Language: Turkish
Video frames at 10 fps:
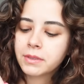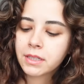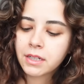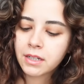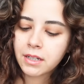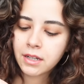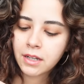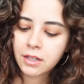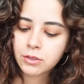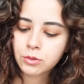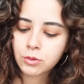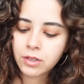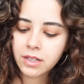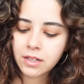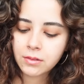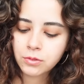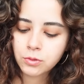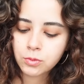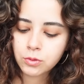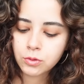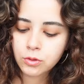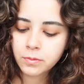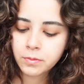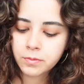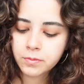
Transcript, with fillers: bir sünger almış bulundum.